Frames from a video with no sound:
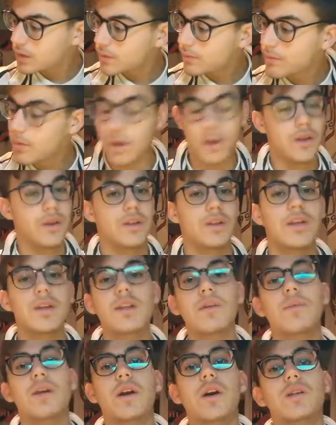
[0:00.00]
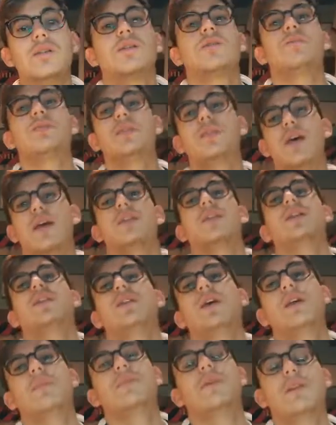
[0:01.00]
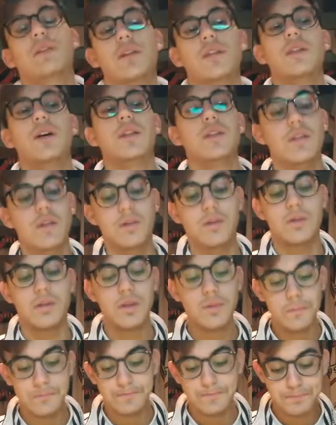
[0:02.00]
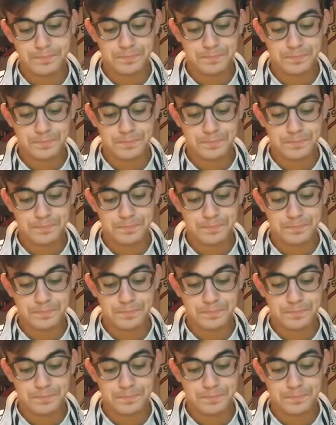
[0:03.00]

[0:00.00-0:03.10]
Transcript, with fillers: Voi ditemi cosa ne pensate della partita di oggi.